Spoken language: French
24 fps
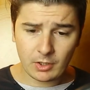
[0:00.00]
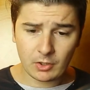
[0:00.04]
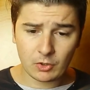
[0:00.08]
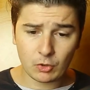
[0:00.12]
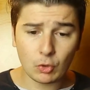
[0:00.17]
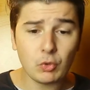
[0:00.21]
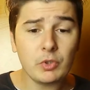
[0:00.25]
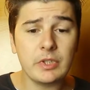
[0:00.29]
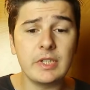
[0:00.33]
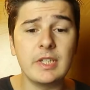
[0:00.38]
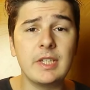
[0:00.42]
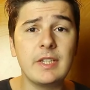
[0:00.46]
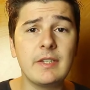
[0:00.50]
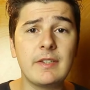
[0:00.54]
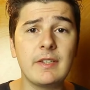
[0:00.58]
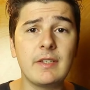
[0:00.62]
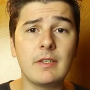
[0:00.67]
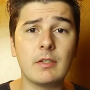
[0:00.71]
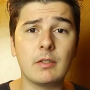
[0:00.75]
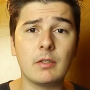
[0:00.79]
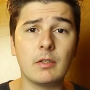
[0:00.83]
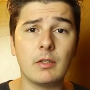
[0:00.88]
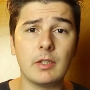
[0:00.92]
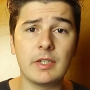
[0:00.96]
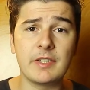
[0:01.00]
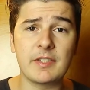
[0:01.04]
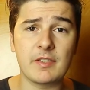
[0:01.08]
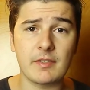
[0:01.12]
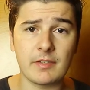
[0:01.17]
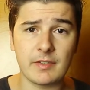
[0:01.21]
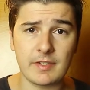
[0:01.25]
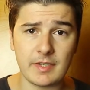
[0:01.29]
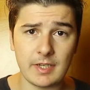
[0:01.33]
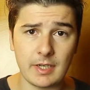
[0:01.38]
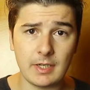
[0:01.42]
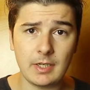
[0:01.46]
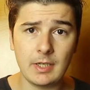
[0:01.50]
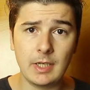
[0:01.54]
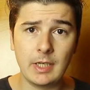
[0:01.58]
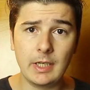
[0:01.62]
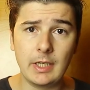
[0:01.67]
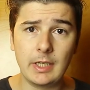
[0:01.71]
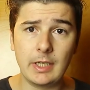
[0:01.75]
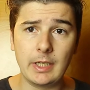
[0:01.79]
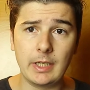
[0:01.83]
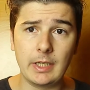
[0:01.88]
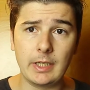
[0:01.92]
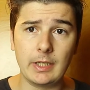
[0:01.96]
Donc il était euh, essentiel
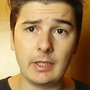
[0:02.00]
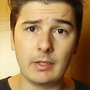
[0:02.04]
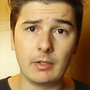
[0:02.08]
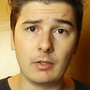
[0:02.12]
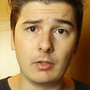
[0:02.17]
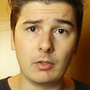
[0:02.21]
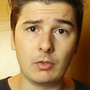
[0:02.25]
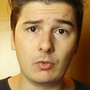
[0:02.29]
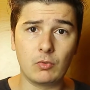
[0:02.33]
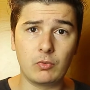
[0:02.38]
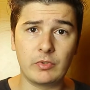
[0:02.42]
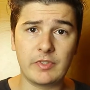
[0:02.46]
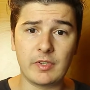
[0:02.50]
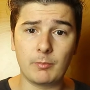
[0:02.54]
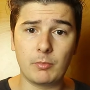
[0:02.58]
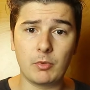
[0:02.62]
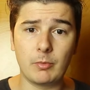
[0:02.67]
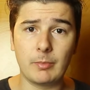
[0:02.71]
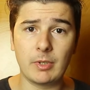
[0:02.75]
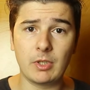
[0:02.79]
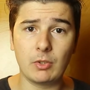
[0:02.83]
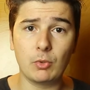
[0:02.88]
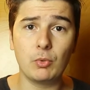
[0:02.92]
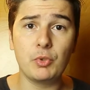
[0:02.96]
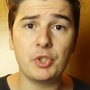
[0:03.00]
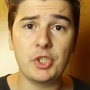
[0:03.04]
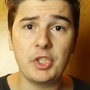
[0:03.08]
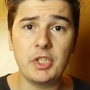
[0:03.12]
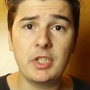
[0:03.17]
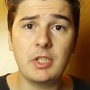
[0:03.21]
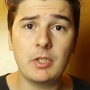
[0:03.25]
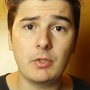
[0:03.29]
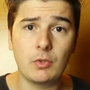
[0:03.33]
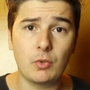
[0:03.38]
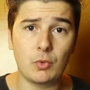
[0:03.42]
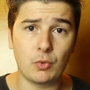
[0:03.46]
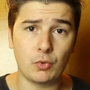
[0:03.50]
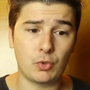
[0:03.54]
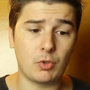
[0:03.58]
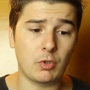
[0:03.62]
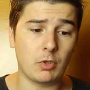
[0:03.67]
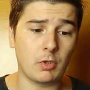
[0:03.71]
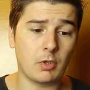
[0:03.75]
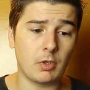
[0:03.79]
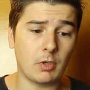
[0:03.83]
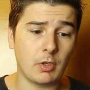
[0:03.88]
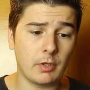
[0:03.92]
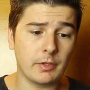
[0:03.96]
et euh, tout simplement logique que je
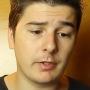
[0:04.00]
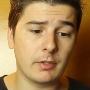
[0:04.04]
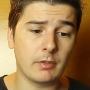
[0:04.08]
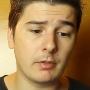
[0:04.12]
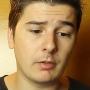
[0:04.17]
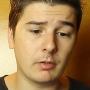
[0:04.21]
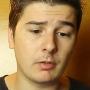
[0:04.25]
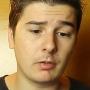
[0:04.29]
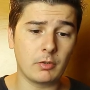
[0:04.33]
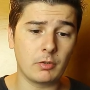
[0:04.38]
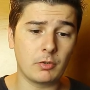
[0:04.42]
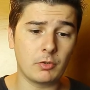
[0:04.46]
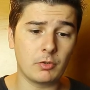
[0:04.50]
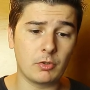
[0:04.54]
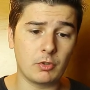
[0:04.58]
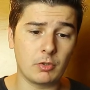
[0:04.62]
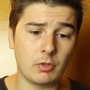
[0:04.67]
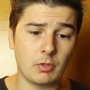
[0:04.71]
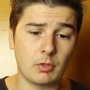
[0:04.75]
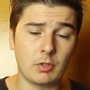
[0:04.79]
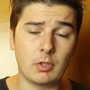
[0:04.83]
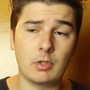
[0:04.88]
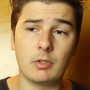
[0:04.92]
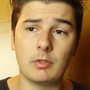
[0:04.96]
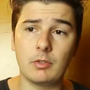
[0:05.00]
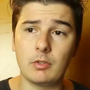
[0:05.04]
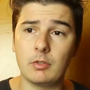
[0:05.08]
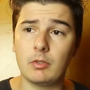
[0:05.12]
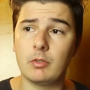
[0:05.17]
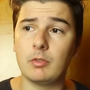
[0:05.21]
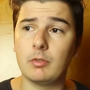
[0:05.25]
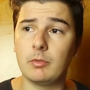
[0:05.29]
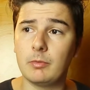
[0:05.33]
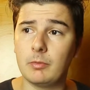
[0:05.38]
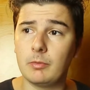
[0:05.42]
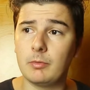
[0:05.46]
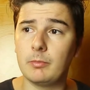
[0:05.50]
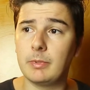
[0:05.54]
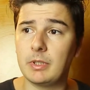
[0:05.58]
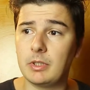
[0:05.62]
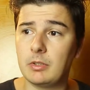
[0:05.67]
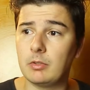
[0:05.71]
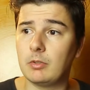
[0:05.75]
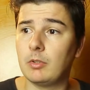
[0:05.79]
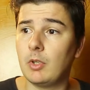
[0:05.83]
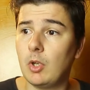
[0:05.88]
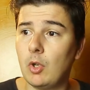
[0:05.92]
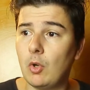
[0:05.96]
leur rende, que je leur rende euh,
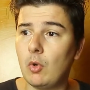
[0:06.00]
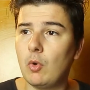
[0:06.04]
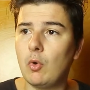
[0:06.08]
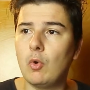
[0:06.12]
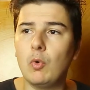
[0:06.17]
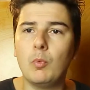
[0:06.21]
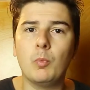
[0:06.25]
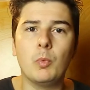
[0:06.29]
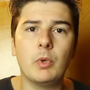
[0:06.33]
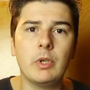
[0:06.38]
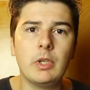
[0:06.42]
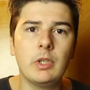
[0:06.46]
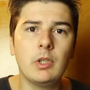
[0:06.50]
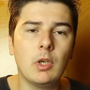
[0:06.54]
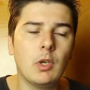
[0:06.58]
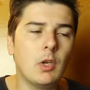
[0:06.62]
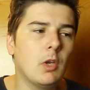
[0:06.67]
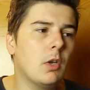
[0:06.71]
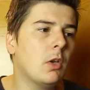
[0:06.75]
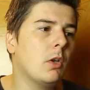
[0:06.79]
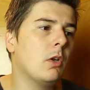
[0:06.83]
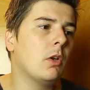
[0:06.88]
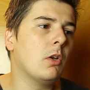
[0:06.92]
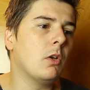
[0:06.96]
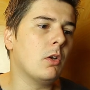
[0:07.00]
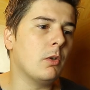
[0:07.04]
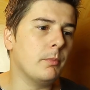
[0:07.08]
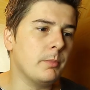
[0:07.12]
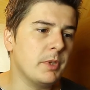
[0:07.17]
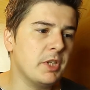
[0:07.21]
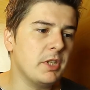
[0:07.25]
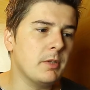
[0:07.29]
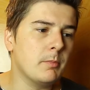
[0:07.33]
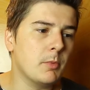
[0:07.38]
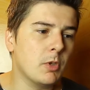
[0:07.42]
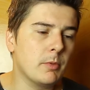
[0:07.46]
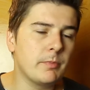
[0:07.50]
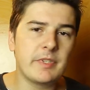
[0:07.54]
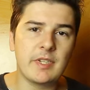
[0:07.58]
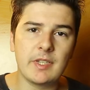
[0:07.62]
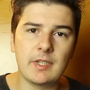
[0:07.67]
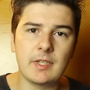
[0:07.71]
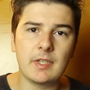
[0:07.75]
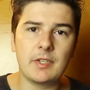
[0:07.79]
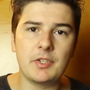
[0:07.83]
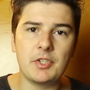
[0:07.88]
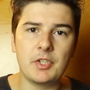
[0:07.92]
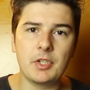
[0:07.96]
ben, au moins un minimum,
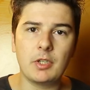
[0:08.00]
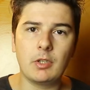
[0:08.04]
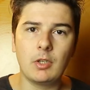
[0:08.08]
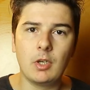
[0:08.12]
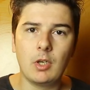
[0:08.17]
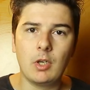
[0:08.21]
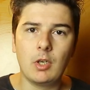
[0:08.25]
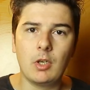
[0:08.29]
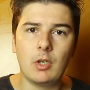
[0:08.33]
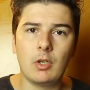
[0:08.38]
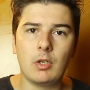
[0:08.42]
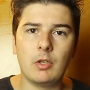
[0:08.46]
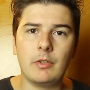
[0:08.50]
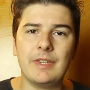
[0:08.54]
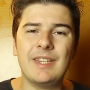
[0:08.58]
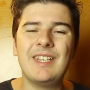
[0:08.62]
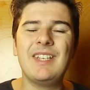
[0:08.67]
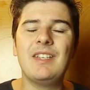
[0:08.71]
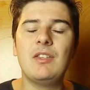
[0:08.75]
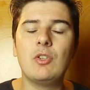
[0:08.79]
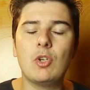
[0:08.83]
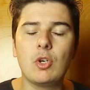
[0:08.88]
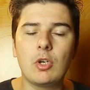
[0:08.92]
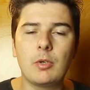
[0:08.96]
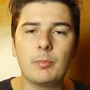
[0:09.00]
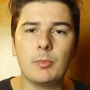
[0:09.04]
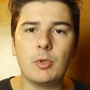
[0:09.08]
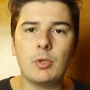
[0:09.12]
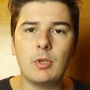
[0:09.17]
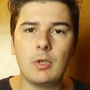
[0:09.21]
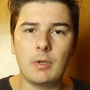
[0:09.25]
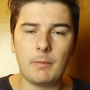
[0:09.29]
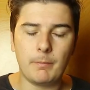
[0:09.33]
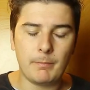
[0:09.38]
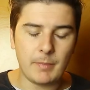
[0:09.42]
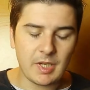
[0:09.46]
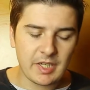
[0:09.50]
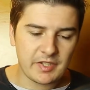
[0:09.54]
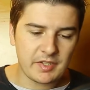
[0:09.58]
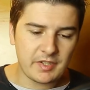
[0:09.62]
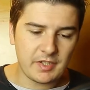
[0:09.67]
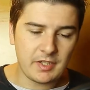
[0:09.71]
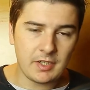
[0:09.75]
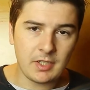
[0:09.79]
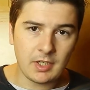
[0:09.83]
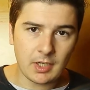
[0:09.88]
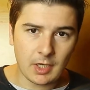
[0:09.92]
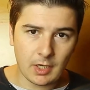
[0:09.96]
c'est-à-dire un énorme
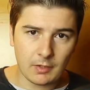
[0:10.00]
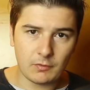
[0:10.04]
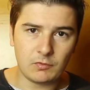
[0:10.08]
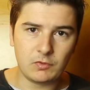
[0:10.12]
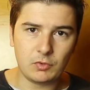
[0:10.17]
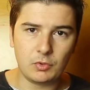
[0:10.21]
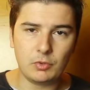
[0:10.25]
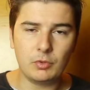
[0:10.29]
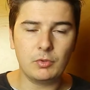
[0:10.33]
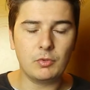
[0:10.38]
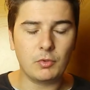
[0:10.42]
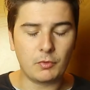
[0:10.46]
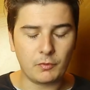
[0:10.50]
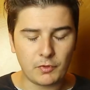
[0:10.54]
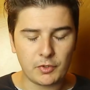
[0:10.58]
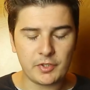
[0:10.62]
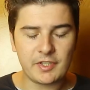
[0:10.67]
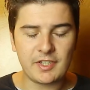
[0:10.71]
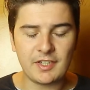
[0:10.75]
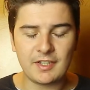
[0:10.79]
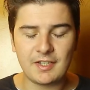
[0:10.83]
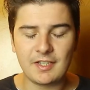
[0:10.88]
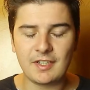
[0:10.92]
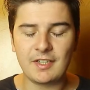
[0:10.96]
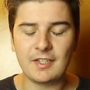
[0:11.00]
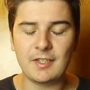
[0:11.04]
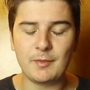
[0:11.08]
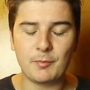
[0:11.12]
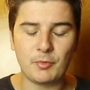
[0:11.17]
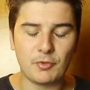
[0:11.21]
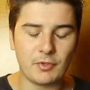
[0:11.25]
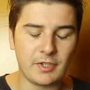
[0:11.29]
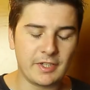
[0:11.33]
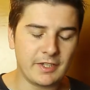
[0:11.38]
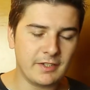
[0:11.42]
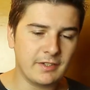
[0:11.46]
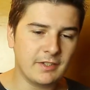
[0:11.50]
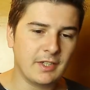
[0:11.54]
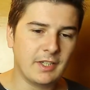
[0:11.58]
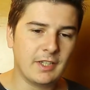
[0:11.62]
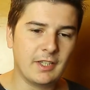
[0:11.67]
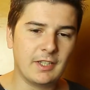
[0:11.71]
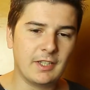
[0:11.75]
merci à vous deux, donc Vosketa et Paulin.